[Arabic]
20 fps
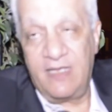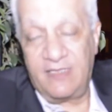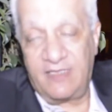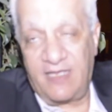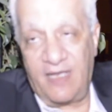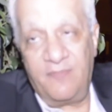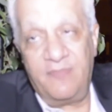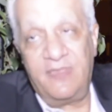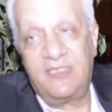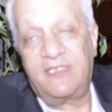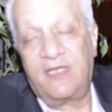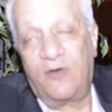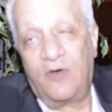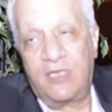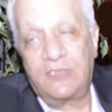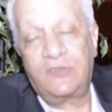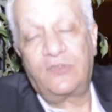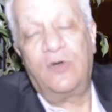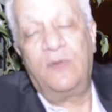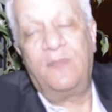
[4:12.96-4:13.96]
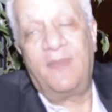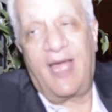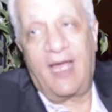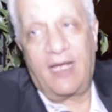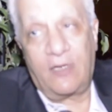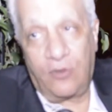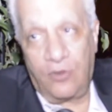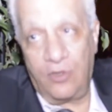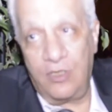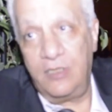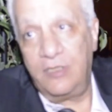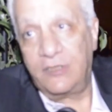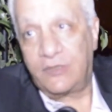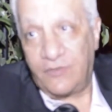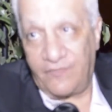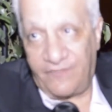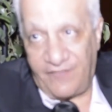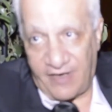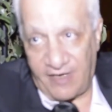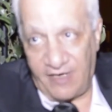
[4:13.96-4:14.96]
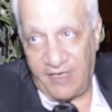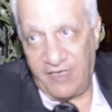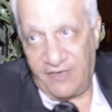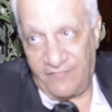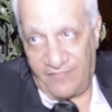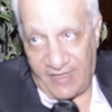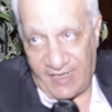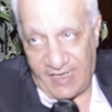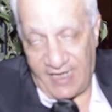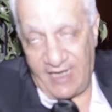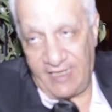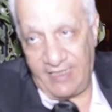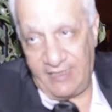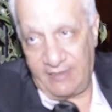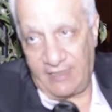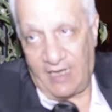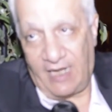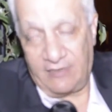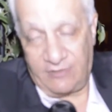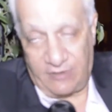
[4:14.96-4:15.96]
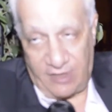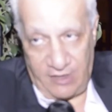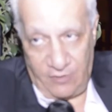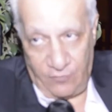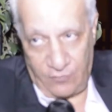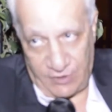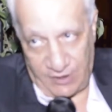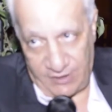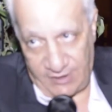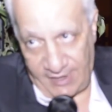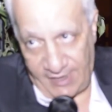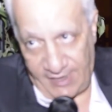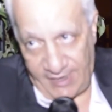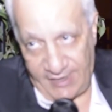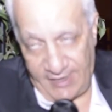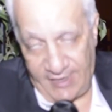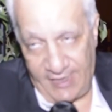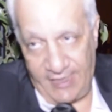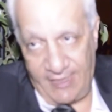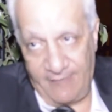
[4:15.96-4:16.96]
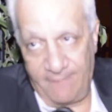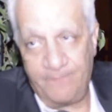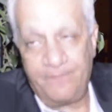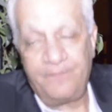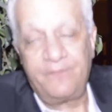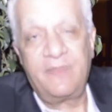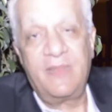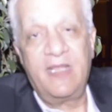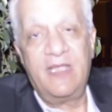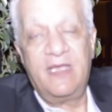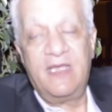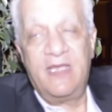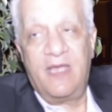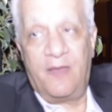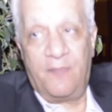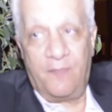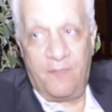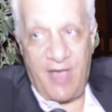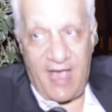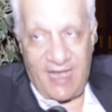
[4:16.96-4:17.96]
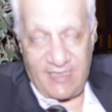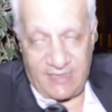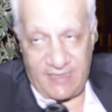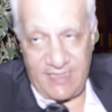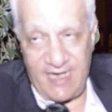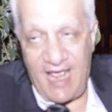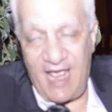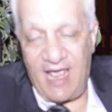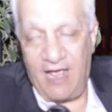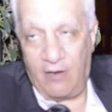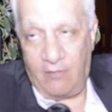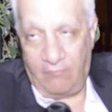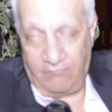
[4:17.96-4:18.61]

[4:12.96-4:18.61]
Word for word: تم التواصل مع كل سفرائنا في الخارج عن طريق وزاره الخارجيه اثناء